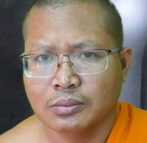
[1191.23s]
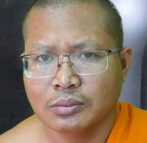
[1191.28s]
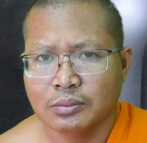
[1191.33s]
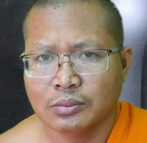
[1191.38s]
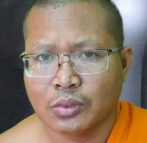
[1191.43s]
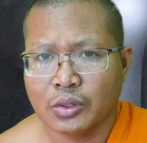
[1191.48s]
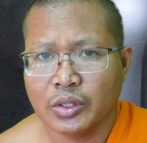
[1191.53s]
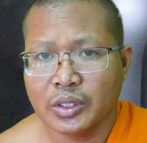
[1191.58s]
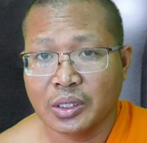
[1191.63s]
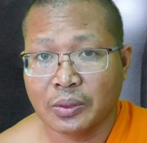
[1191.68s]

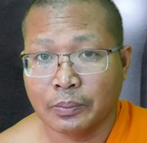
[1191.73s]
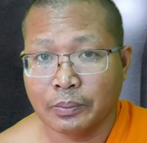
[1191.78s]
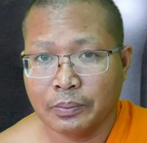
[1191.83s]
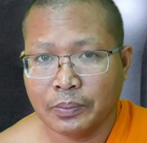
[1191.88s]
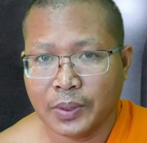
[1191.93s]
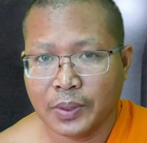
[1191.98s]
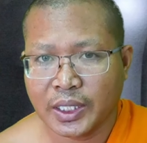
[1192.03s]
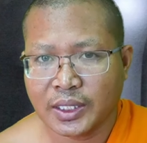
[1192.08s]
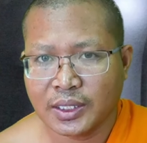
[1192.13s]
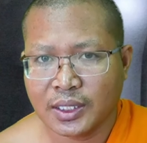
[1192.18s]
mùi đục
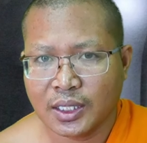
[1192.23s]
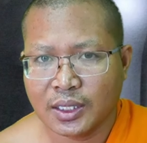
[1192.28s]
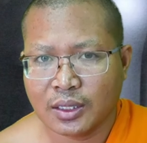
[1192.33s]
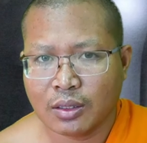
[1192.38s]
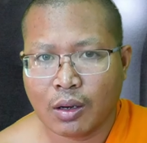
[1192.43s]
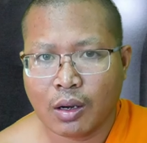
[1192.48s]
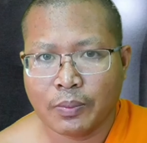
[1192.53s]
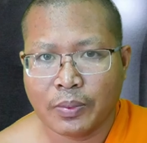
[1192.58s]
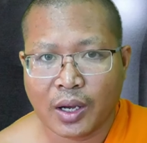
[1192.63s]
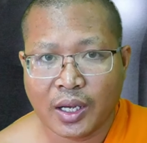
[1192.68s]
bệnh nó
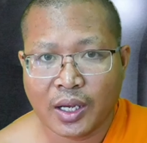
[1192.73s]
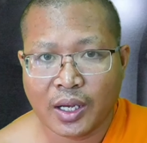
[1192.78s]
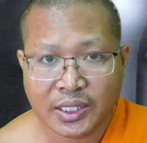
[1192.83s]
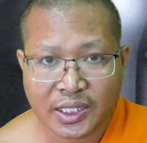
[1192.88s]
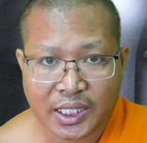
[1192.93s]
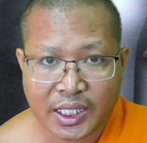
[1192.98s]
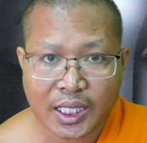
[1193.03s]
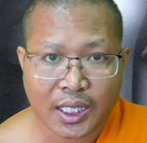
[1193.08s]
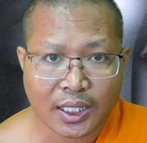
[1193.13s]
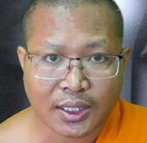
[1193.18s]
có bóng
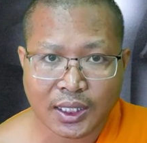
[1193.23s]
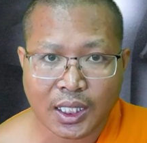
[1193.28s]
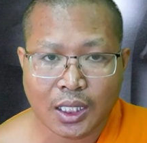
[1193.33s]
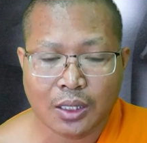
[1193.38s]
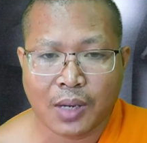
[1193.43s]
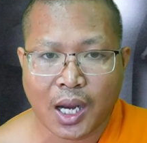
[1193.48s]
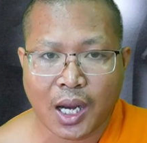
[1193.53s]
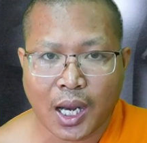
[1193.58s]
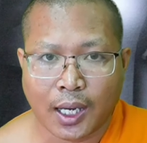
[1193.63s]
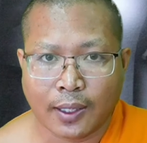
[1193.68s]
riêng tờ
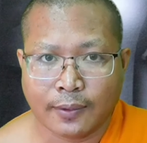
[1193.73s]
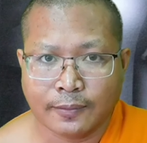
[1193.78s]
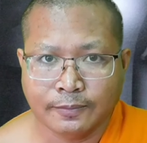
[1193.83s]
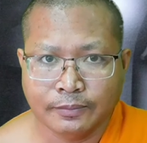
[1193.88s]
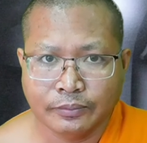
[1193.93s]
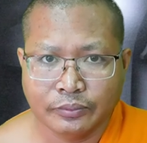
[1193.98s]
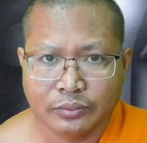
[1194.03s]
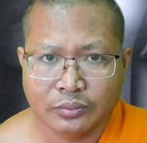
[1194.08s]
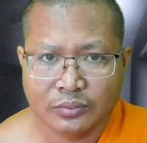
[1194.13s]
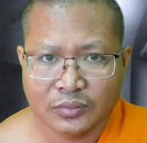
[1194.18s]
bản
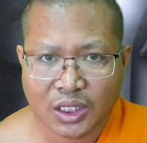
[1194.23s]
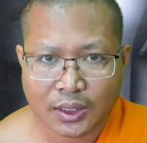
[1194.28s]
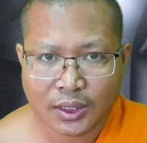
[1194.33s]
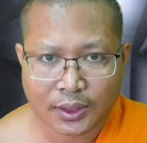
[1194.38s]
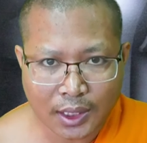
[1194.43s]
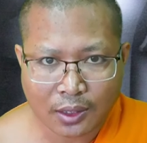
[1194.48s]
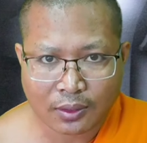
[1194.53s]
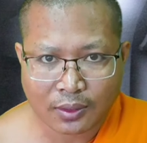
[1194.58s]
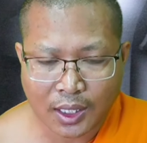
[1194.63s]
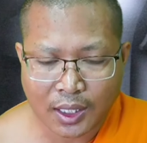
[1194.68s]
nó
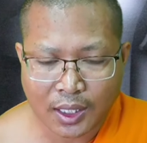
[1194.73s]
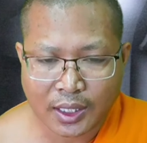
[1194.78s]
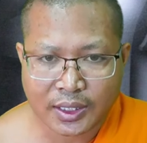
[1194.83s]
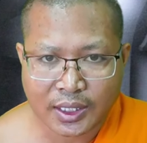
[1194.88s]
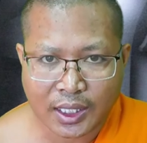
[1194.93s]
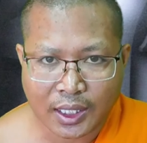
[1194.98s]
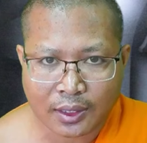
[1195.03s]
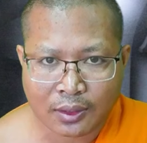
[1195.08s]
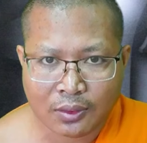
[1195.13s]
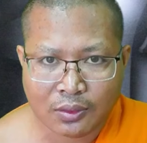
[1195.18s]
tàu hơi
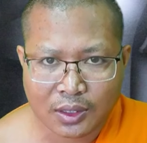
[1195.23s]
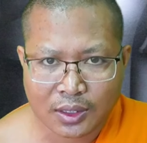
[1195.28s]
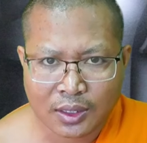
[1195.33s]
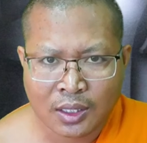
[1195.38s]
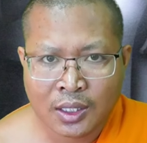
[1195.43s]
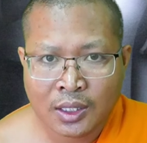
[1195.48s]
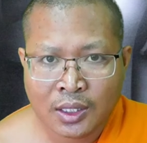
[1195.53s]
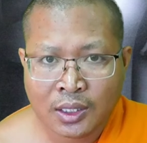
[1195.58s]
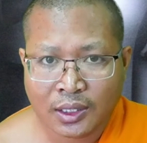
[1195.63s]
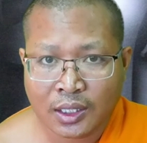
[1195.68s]
dần đủ nó
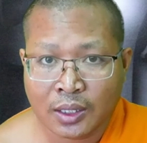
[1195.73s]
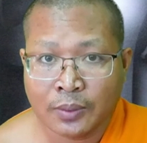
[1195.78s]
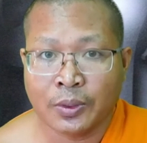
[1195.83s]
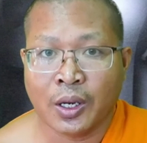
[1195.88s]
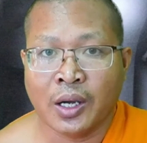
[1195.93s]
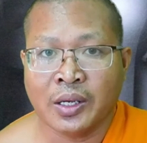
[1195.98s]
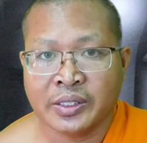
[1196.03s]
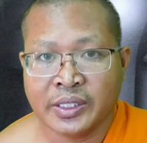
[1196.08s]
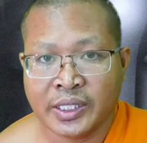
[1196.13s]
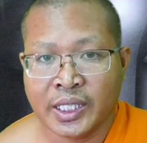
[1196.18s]
cứ
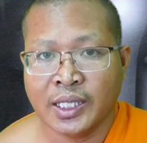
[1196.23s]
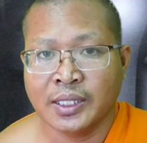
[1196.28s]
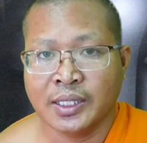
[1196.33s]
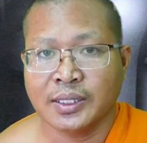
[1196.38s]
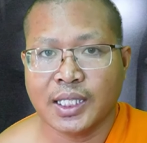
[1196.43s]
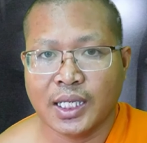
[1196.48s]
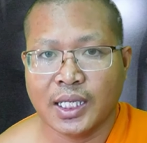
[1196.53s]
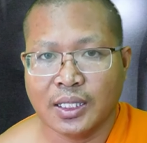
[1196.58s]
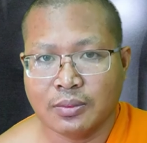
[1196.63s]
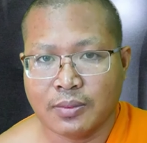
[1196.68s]
bọn riêng
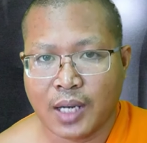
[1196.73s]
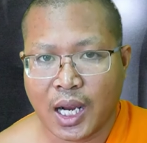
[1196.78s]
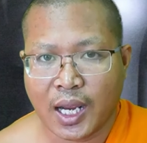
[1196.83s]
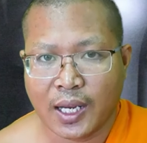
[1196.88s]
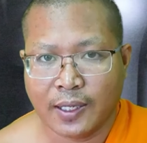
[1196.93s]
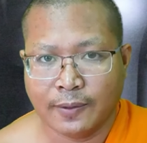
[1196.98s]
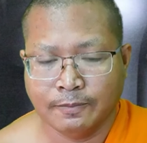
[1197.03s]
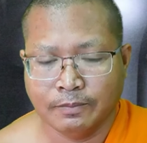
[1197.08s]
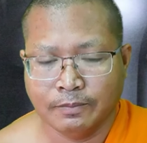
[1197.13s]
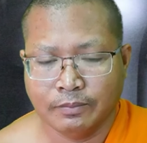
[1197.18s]
tàu
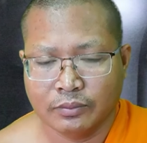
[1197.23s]
bàn